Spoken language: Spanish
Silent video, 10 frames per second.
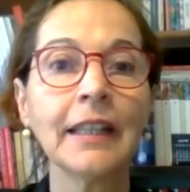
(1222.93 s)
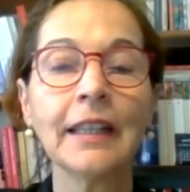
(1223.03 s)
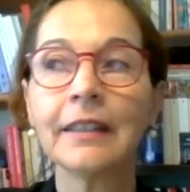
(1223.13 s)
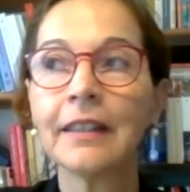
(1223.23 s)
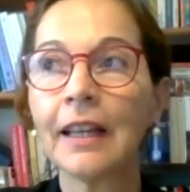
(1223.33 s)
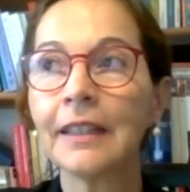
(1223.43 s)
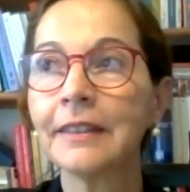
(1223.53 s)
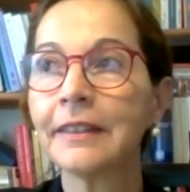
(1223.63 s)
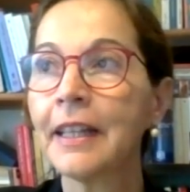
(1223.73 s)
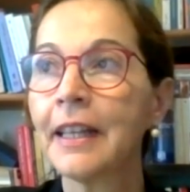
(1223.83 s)
Ella
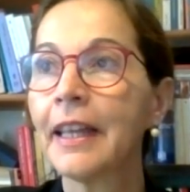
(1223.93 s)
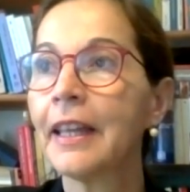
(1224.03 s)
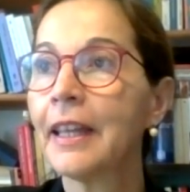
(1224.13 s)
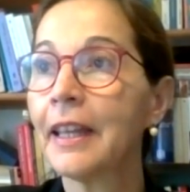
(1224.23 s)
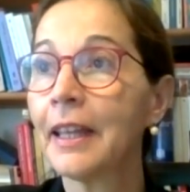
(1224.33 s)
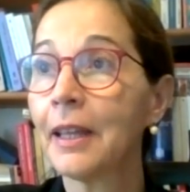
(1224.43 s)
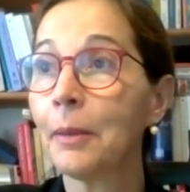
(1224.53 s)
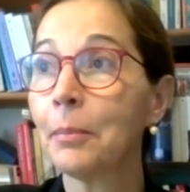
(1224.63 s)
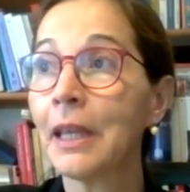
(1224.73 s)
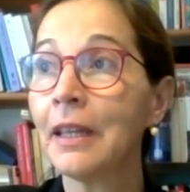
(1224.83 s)
es
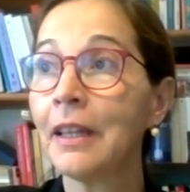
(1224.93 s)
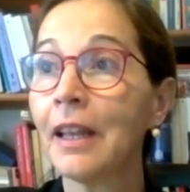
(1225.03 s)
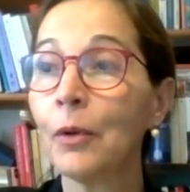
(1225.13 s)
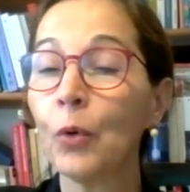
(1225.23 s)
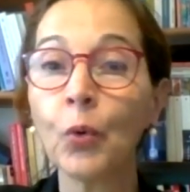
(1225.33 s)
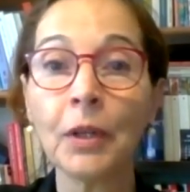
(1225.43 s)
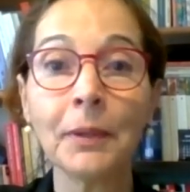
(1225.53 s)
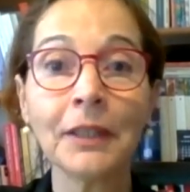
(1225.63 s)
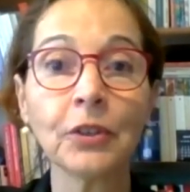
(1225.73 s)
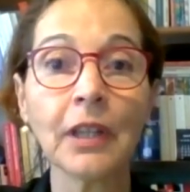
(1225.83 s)
eh, viene del
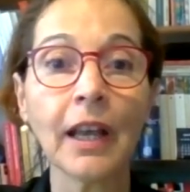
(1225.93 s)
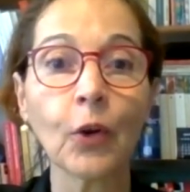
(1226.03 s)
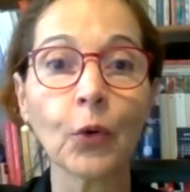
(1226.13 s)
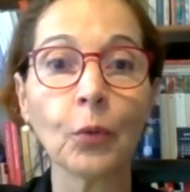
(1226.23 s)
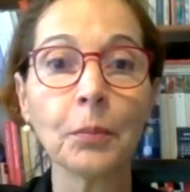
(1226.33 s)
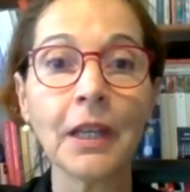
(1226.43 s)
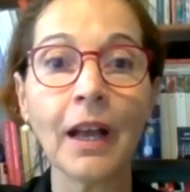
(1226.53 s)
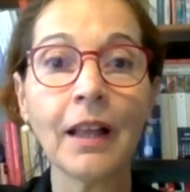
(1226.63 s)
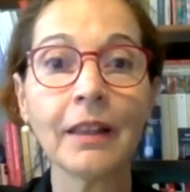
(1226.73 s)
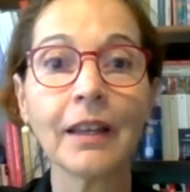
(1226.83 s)
universo de la
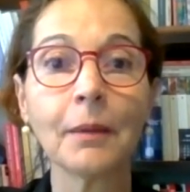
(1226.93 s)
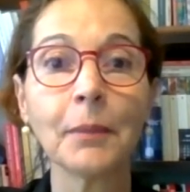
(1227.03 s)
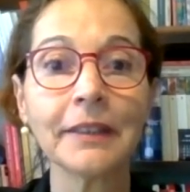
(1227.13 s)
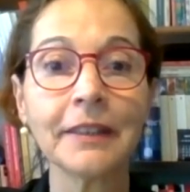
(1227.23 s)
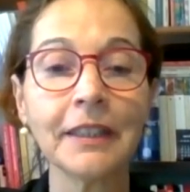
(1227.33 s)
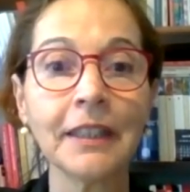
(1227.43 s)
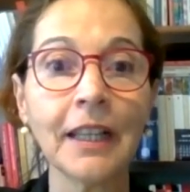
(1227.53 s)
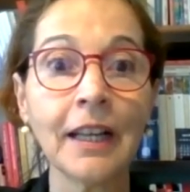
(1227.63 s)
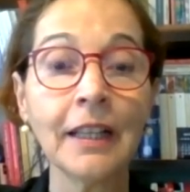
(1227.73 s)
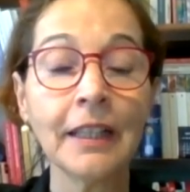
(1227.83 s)
economía, de la
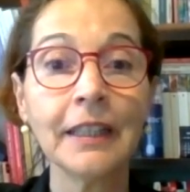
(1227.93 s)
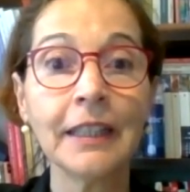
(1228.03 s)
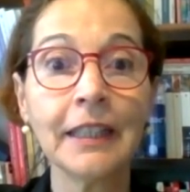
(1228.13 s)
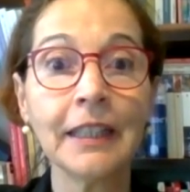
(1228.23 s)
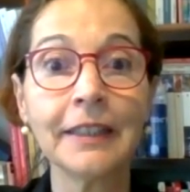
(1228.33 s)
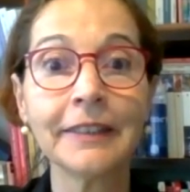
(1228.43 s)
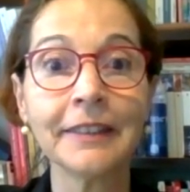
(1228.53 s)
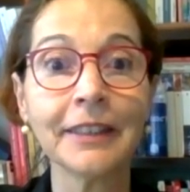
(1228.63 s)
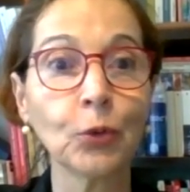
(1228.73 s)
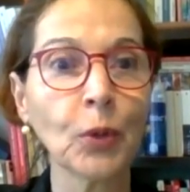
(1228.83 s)
maestría y
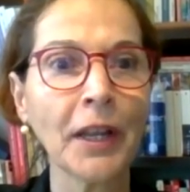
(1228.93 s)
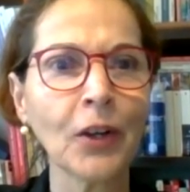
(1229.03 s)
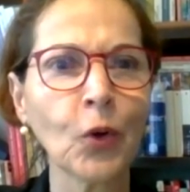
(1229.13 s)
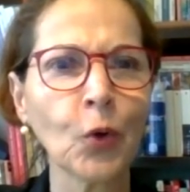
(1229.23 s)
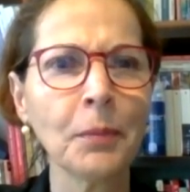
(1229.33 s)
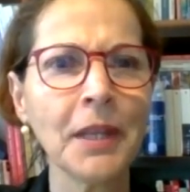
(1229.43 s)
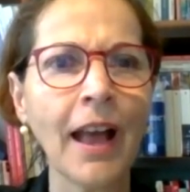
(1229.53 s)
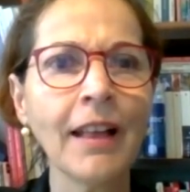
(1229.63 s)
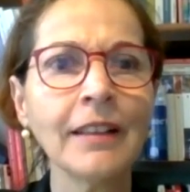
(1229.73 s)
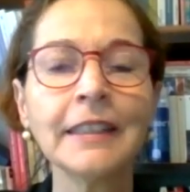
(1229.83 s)
licenciatura en
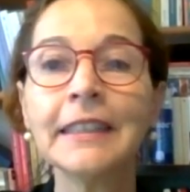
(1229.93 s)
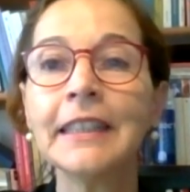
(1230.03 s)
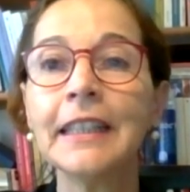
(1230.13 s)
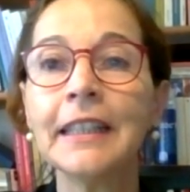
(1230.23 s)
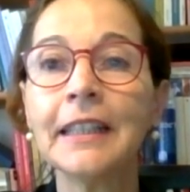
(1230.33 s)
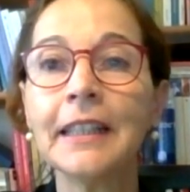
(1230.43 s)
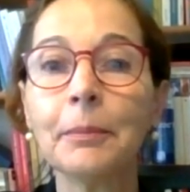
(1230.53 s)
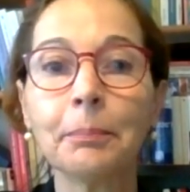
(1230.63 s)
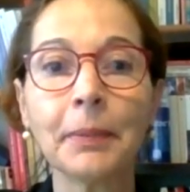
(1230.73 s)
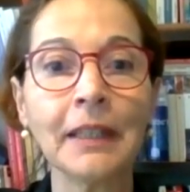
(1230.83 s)
economía,
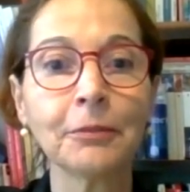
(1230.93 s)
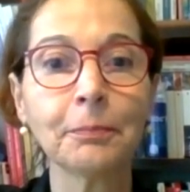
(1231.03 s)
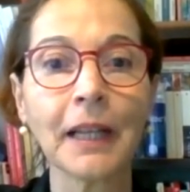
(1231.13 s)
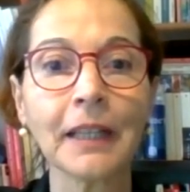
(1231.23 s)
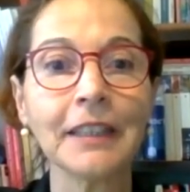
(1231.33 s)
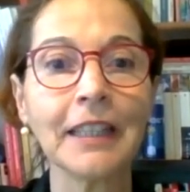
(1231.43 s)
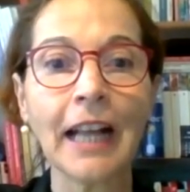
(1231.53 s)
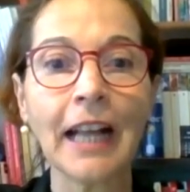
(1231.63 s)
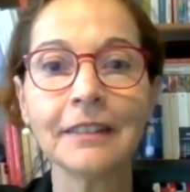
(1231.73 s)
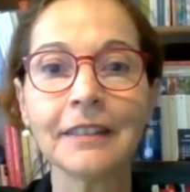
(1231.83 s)
eh, es
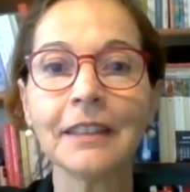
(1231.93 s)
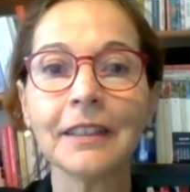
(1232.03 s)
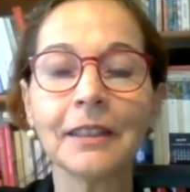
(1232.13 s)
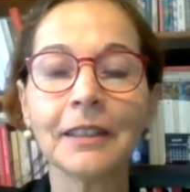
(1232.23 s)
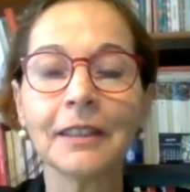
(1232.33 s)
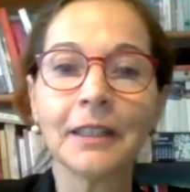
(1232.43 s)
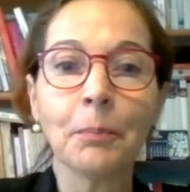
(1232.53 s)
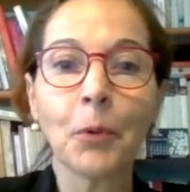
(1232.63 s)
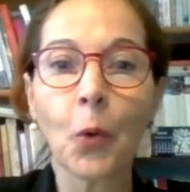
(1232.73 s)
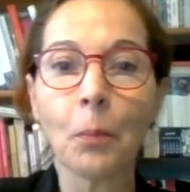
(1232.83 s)
practicante de
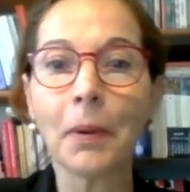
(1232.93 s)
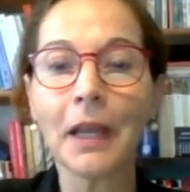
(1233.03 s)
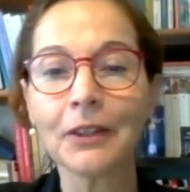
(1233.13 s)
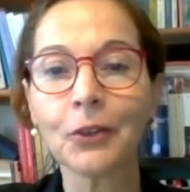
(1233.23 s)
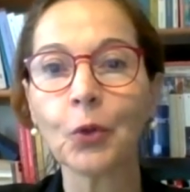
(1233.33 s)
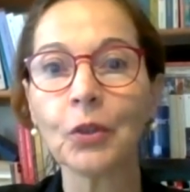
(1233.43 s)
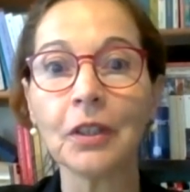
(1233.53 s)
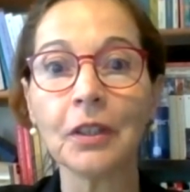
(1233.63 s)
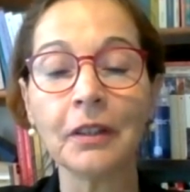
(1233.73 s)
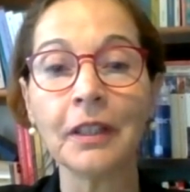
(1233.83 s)
tiempo completo
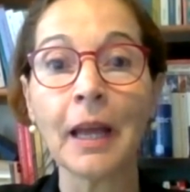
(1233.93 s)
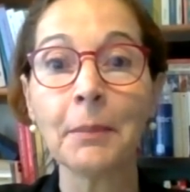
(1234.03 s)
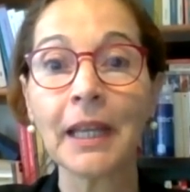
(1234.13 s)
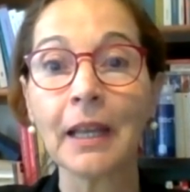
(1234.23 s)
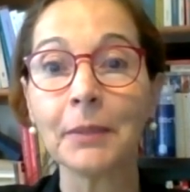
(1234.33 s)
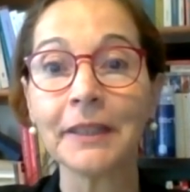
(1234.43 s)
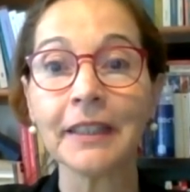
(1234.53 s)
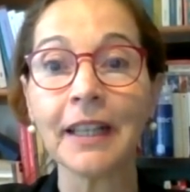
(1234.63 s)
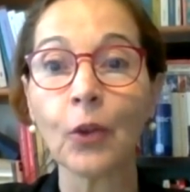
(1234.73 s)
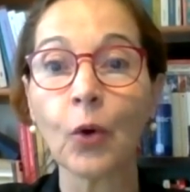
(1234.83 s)
y dinámica
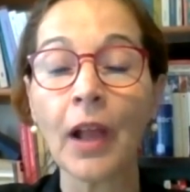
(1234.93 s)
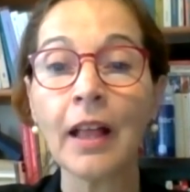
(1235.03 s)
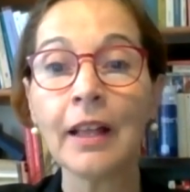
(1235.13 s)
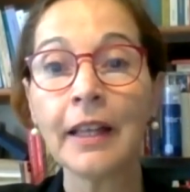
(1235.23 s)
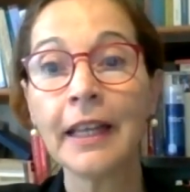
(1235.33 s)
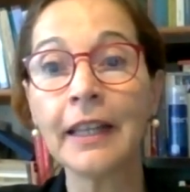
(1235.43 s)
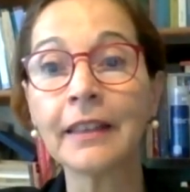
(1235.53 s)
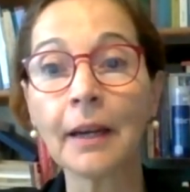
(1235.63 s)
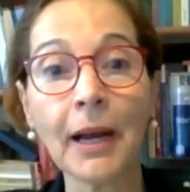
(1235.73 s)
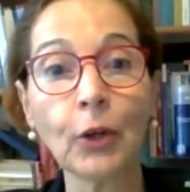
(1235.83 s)
investigadora
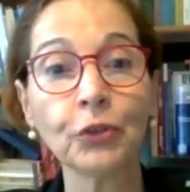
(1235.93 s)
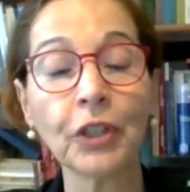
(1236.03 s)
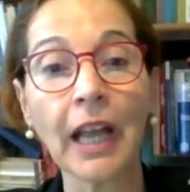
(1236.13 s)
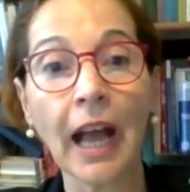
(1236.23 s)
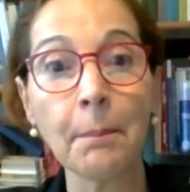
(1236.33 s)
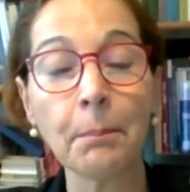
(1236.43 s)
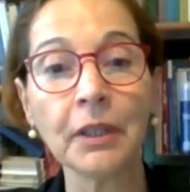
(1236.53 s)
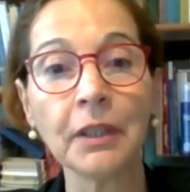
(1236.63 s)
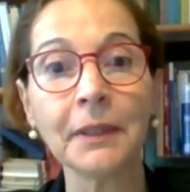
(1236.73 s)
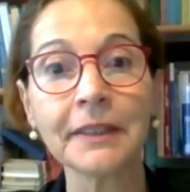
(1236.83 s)
en trabajos de campo
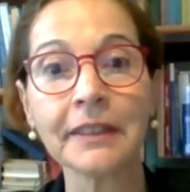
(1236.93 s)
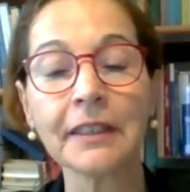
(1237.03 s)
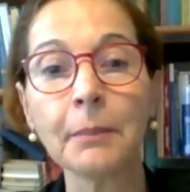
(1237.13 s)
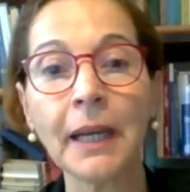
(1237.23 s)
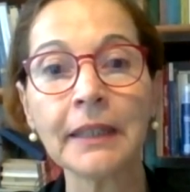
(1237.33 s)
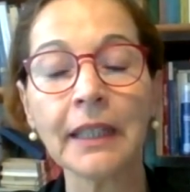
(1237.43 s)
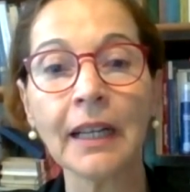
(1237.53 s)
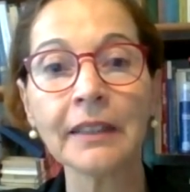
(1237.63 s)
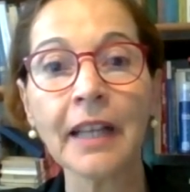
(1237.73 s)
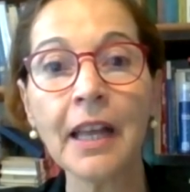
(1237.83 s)
en diversas
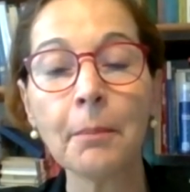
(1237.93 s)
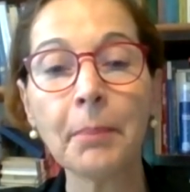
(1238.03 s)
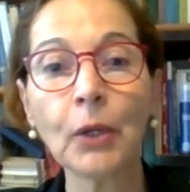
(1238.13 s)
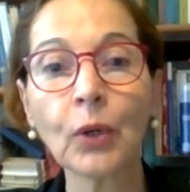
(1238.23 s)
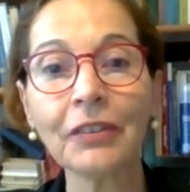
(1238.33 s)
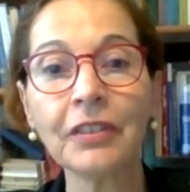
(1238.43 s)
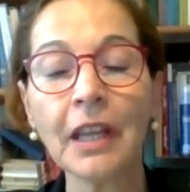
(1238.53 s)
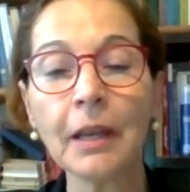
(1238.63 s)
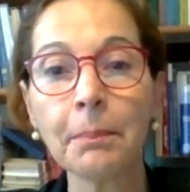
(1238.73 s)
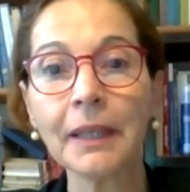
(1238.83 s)
temáticas, pero que
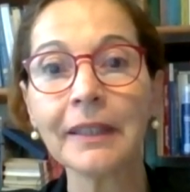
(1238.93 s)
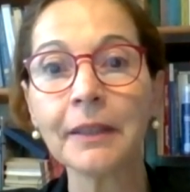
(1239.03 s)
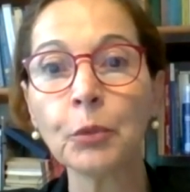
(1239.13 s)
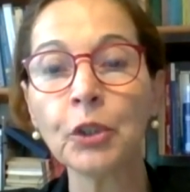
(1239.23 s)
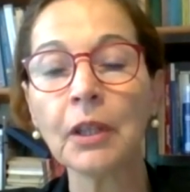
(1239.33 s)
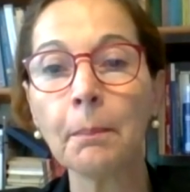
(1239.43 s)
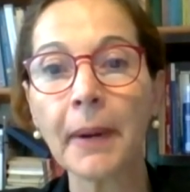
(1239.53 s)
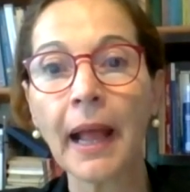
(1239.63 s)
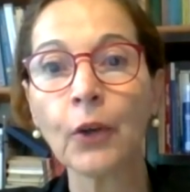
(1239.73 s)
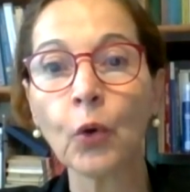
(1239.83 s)
siempre desde muy
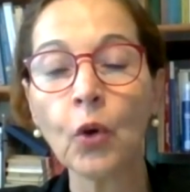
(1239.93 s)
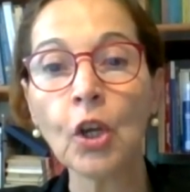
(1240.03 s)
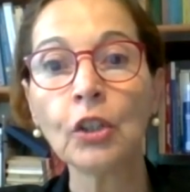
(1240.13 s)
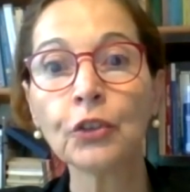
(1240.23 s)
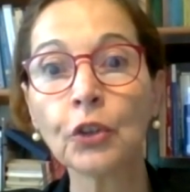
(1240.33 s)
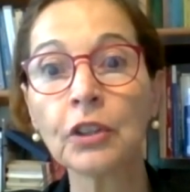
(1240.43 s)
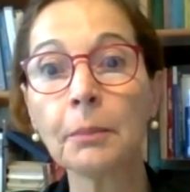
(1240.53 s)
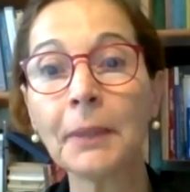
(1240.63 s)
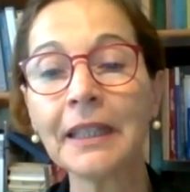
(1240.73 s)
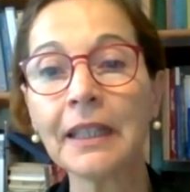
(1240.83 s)
temprano son
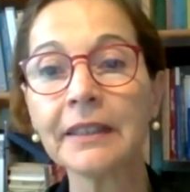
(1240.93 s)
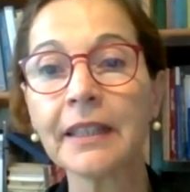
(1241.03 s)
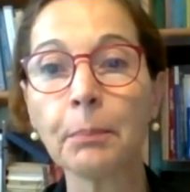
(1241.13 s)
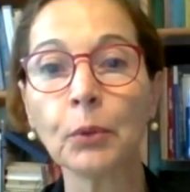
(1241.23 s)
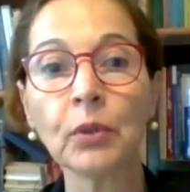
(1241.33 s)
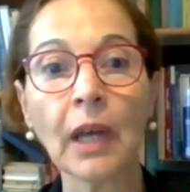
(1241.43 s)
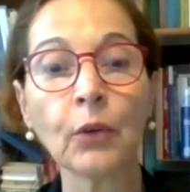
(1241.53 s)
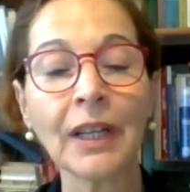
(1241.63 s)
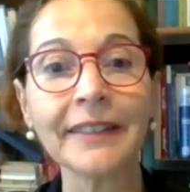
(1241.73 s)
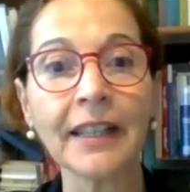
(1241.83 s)
temáticas que
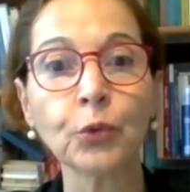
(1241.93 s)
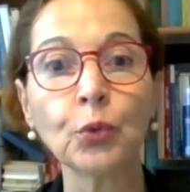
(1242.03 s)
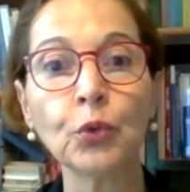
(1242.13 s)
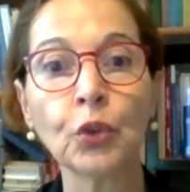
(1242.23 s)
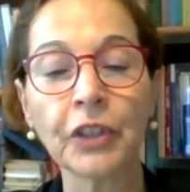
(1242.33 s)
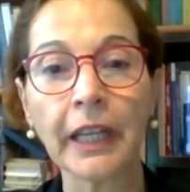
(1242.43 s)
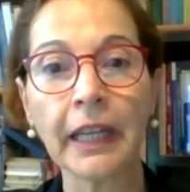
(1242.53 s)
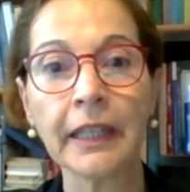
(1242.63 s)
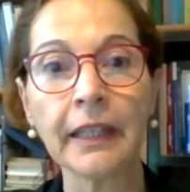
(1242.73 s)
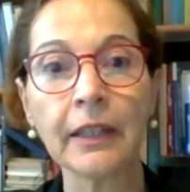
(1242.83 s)
apuntaron hacia asuntos de
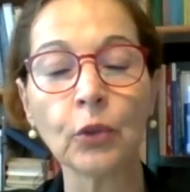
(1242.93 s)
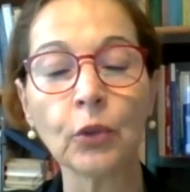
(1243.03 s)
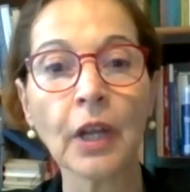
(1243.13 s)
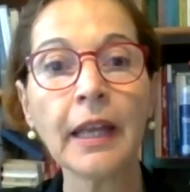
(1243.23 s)
género.